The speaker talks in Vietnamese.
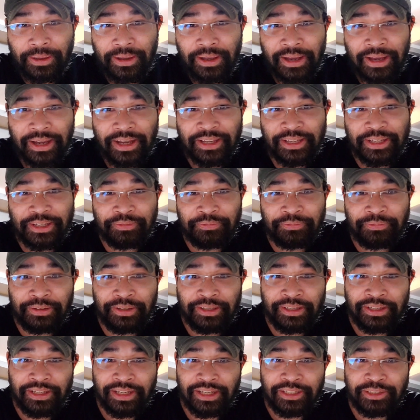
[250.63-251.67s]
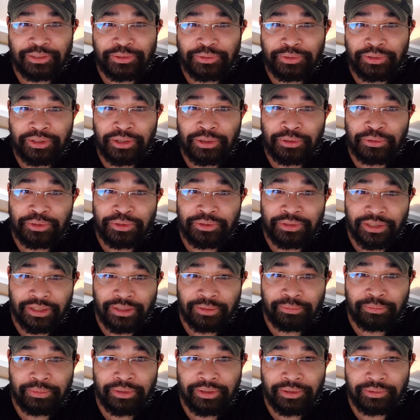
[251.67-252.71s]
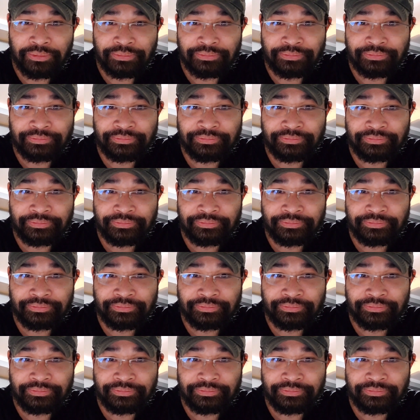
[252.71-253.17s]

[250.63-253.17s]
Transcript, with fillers: hai cái khía cảnh của câu chuyện biết không